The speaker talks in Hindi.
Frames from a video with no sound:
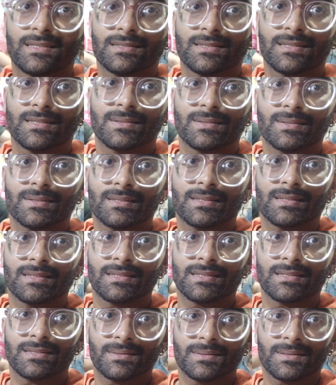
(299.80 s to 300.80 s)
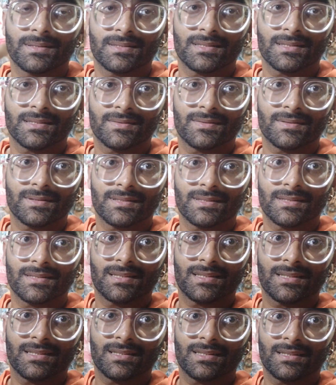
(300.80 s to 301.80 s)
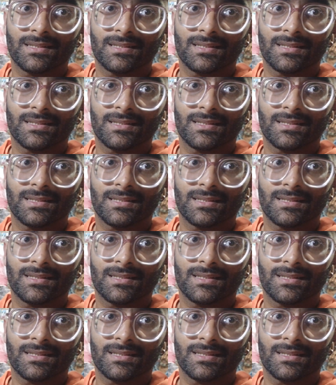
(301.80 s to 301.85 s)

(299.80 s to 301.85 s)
बर्गर नितिन के लिए और आज मन भी बर्गर